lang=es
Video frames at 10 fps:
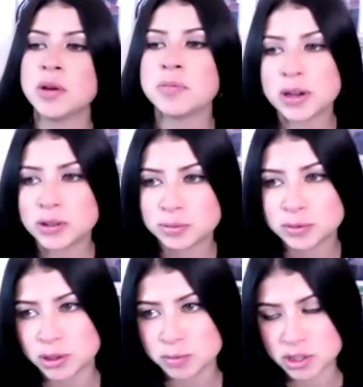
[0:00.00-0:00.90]
a Impacto
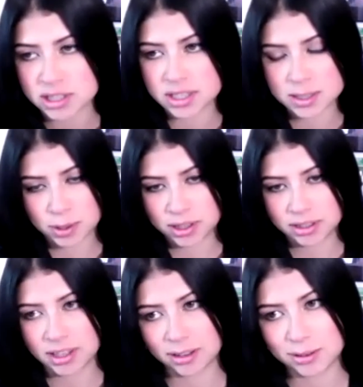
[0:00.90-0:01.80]
Mundo, muchas gracias por
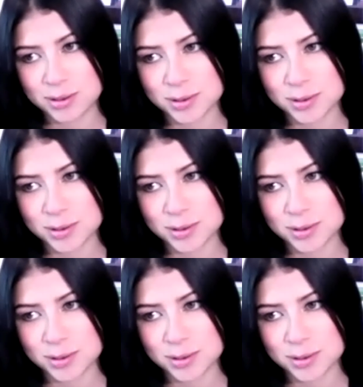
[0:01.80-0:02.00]
atendernos.